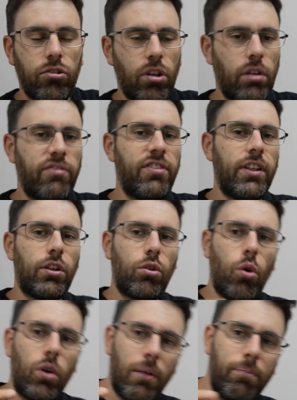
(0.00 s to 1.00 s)
Cioè il
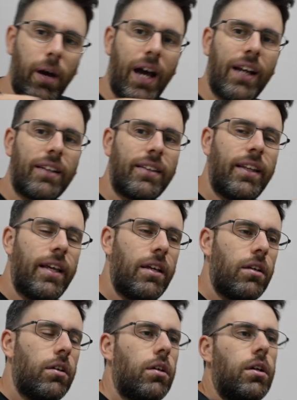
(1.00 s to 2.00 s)
fittone parte